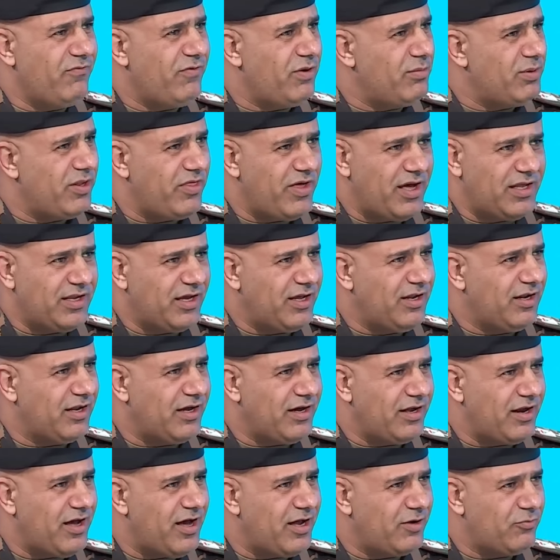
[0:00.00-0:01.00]
فبذلك
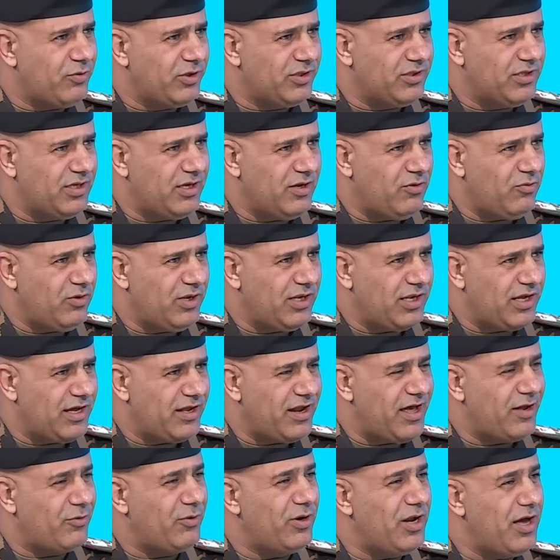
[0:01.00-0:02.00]
القرار
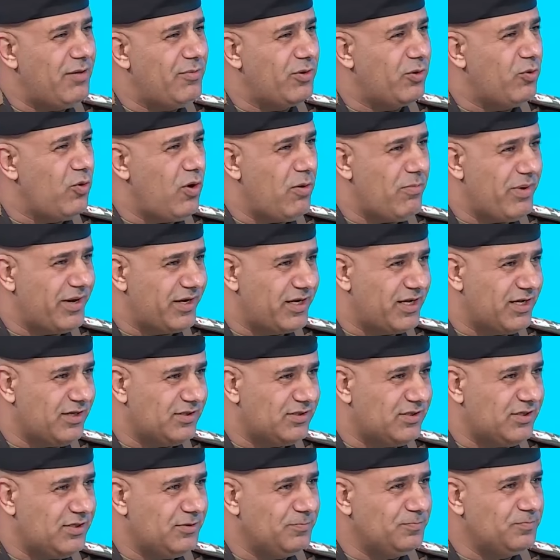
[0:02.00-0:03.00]
والقرار والأمر هو
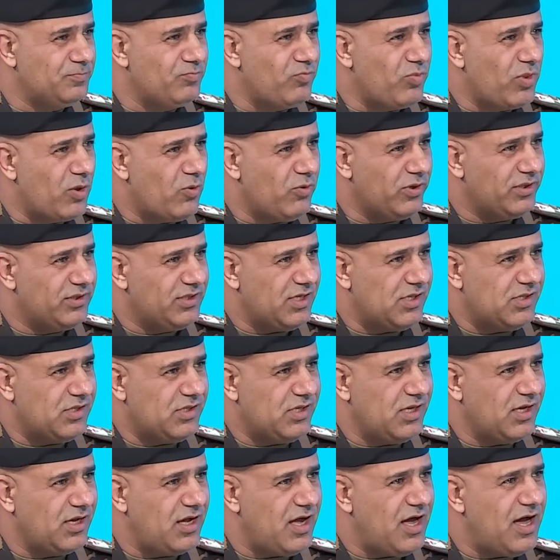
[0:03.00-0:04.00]
مركزي
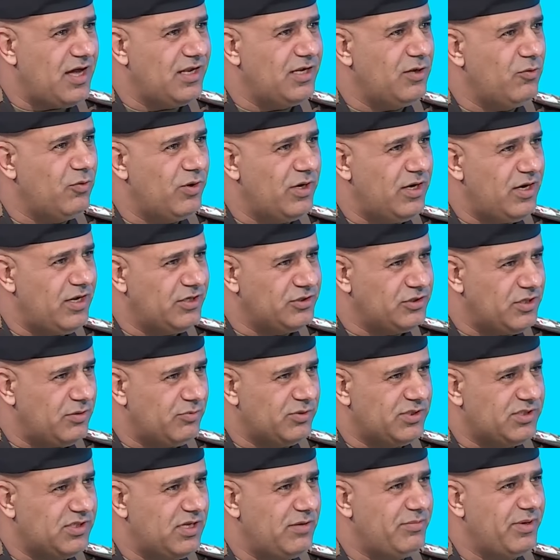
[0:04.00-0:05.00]
والتنسيق عالي
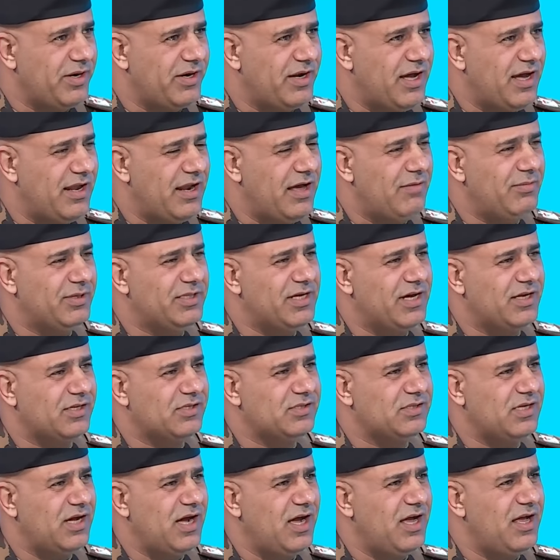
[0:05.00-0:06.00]
واللجنة مستمرة على مدار
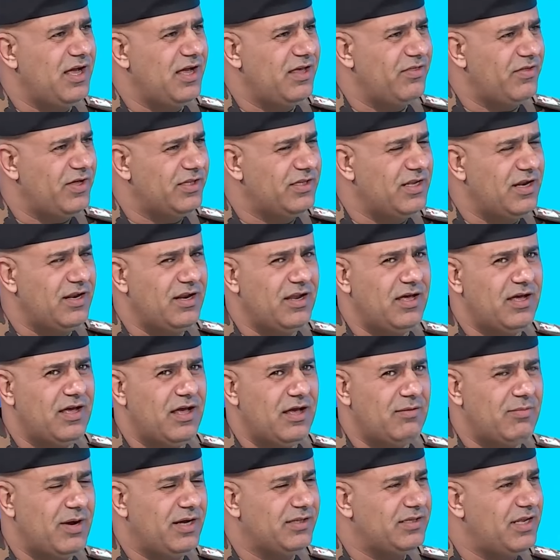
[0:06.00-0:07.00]
الساعة أيضا
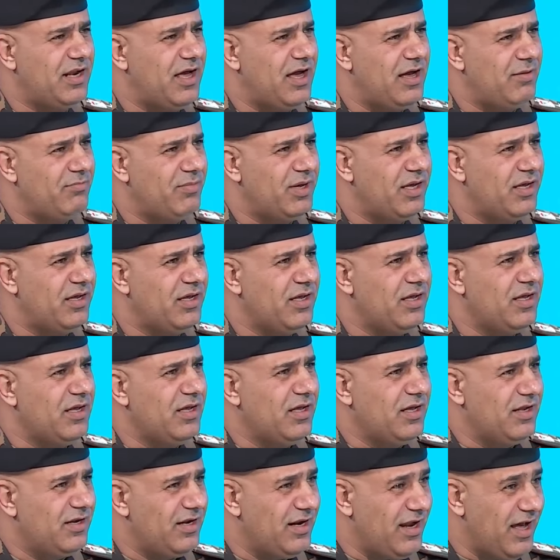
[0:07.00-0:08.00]
الأمانة العامة
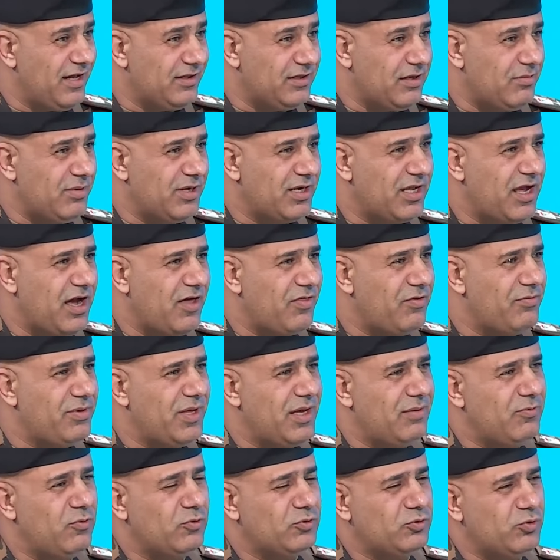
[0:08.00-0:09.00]
للعتبة
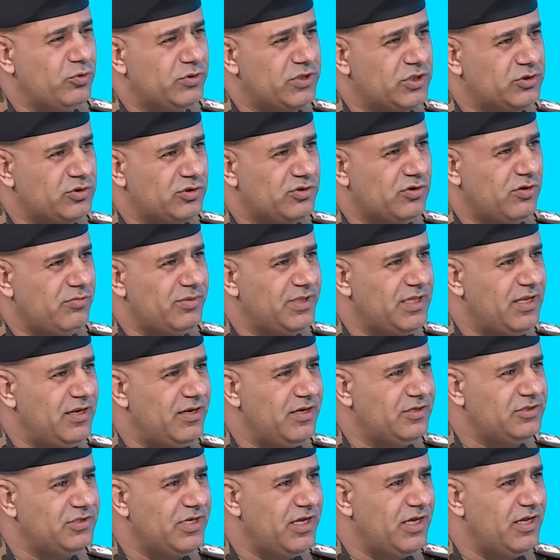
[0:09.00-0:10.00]
الكاظمية موجودة جزء من
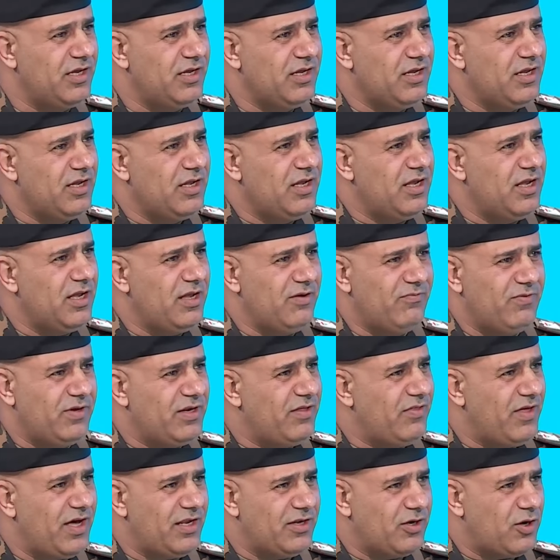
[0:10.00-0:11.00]
اللجنة
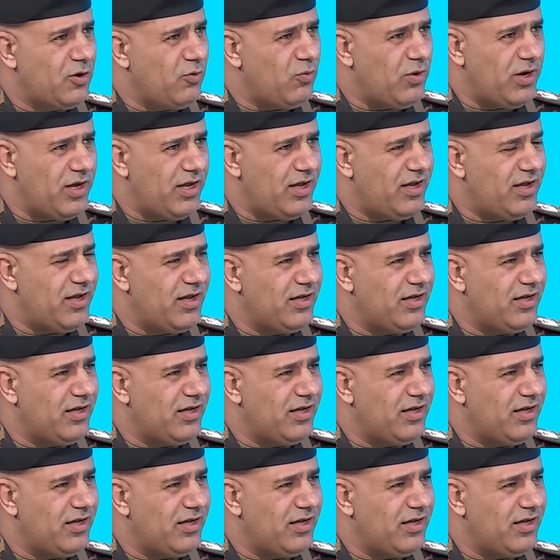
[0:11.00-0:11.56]
فلذلك هو